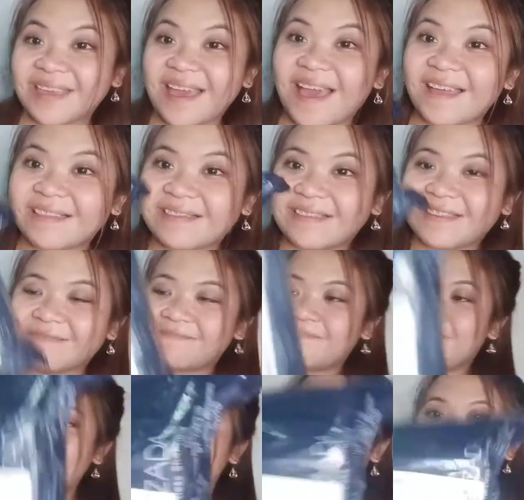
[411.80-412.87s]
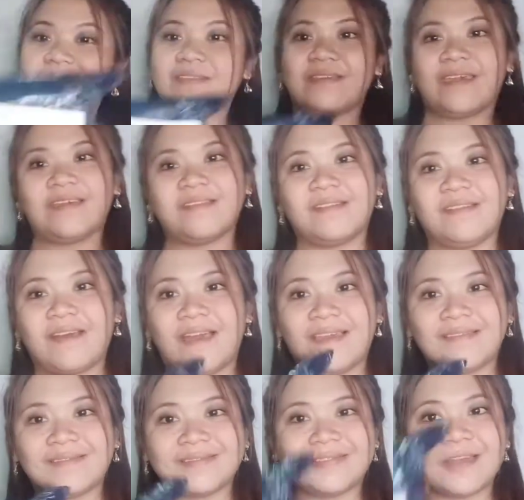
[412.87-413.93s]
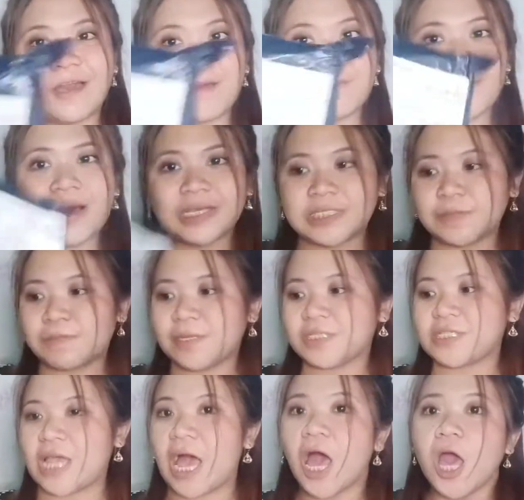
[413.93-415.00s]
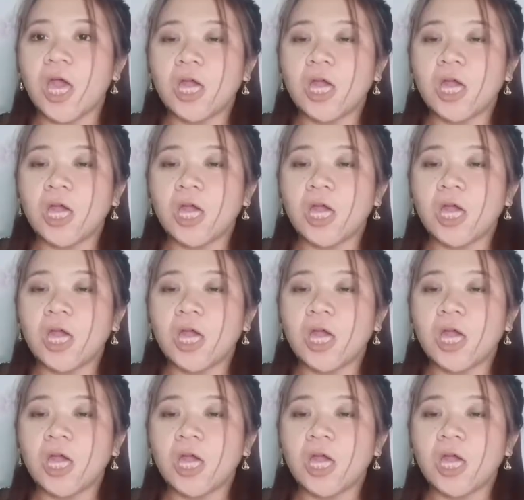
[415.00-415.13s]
359 guys. Nakabox pa siya.